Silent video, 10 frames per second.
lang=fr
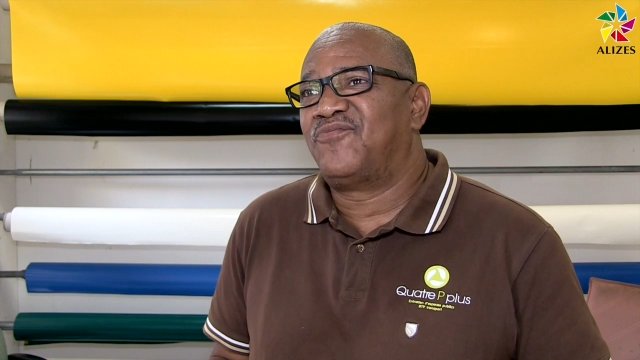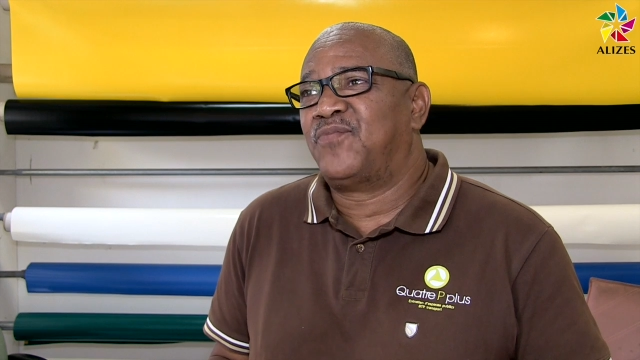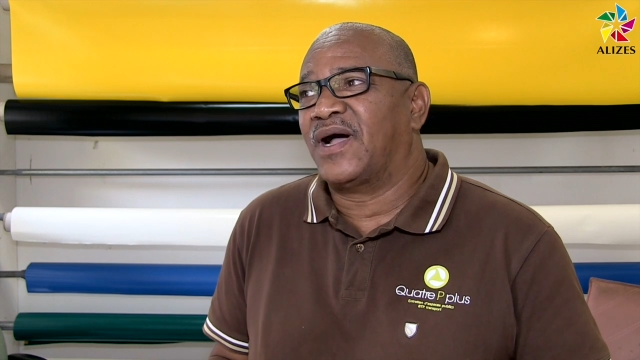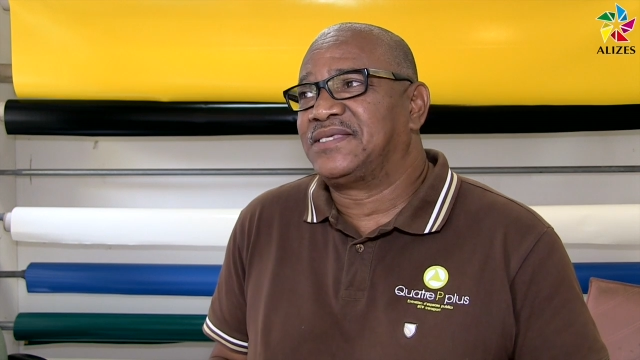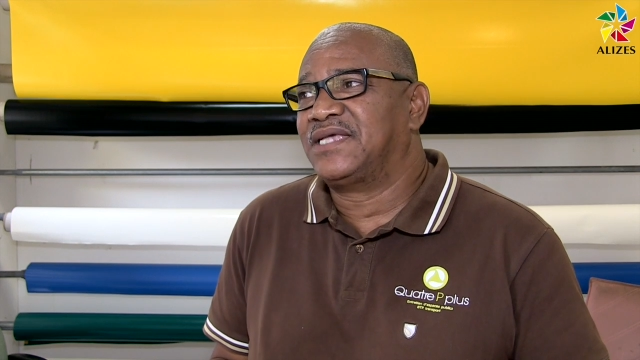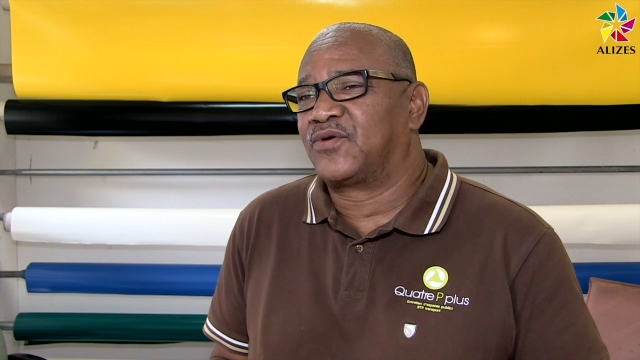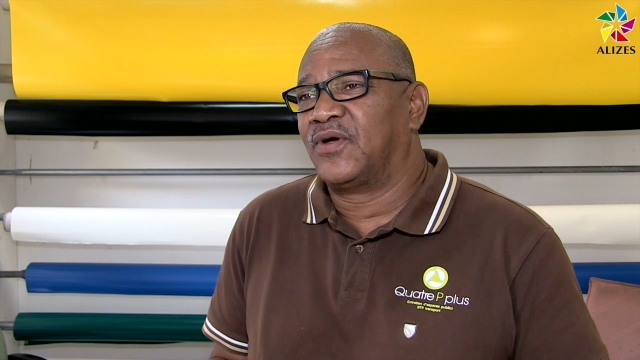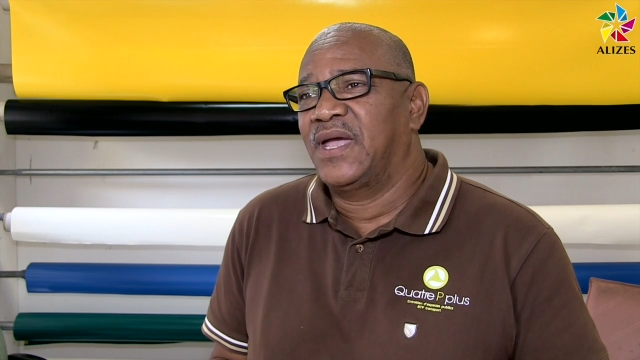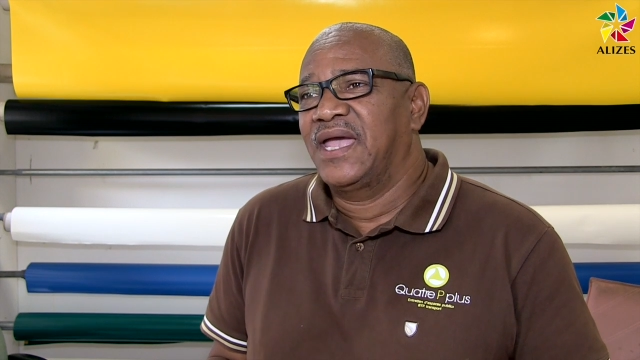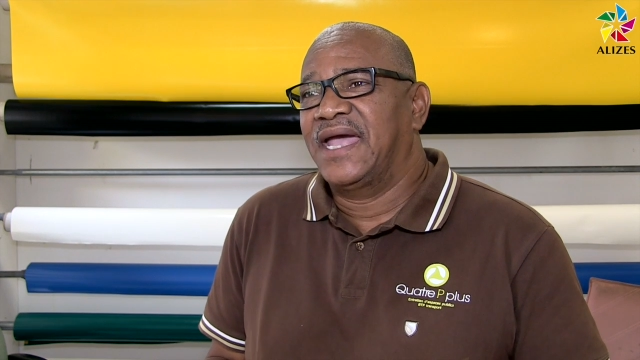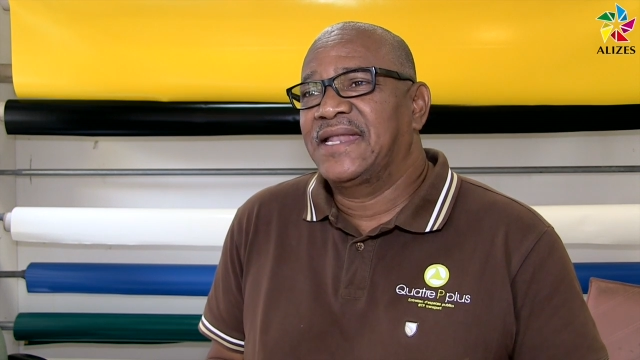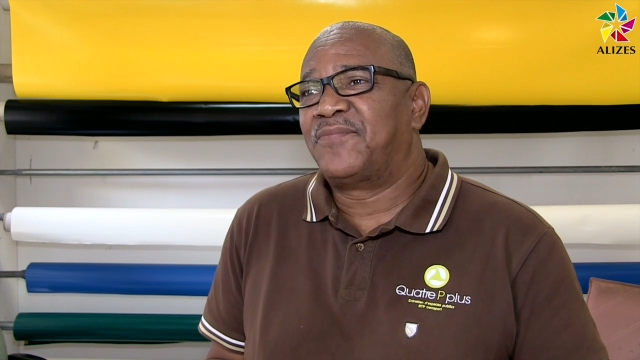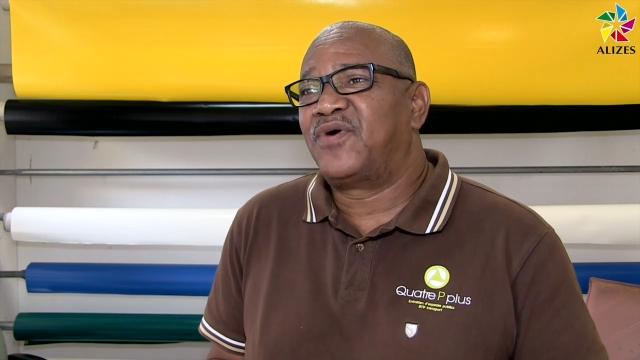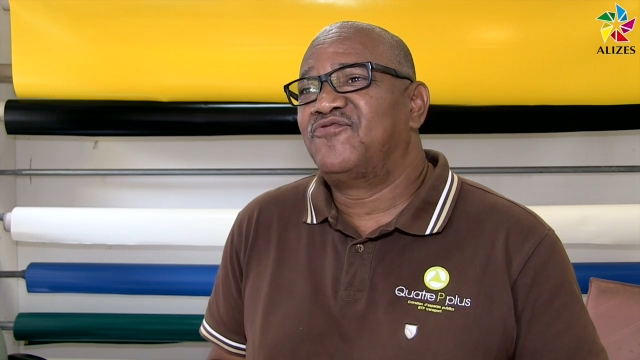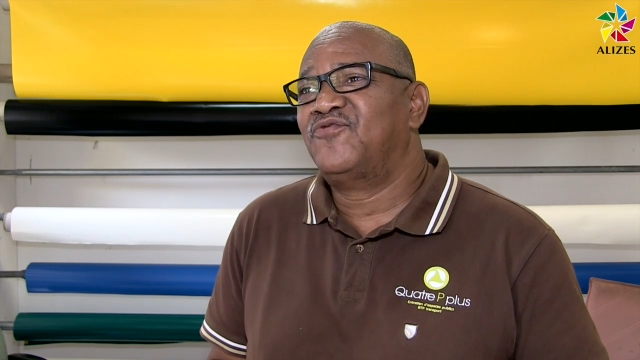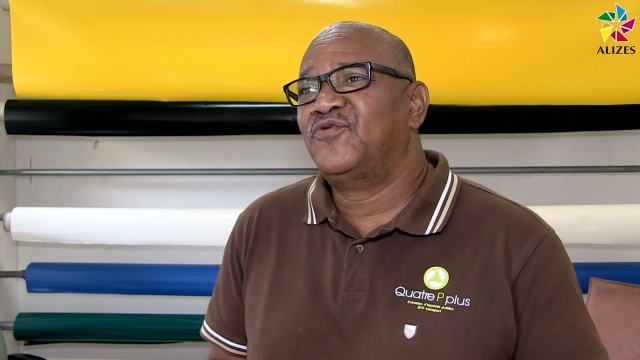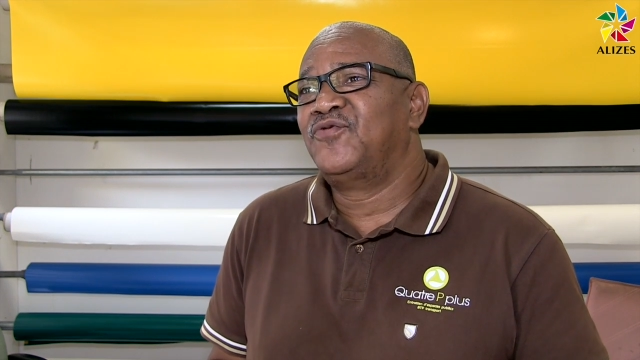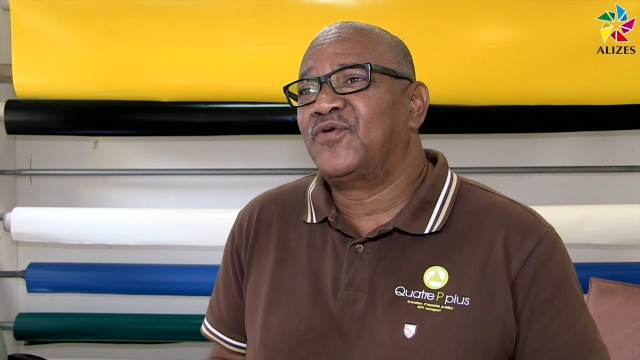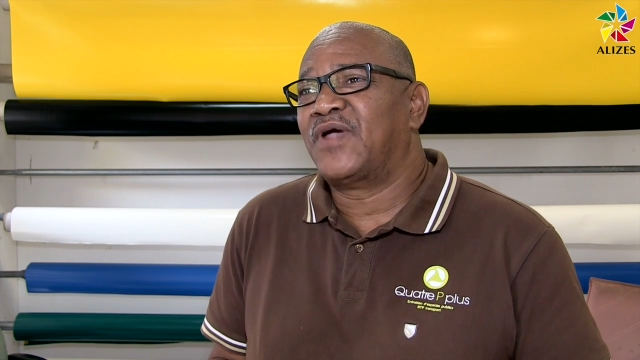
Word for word: a, pensé qu'elle n'a pas voulu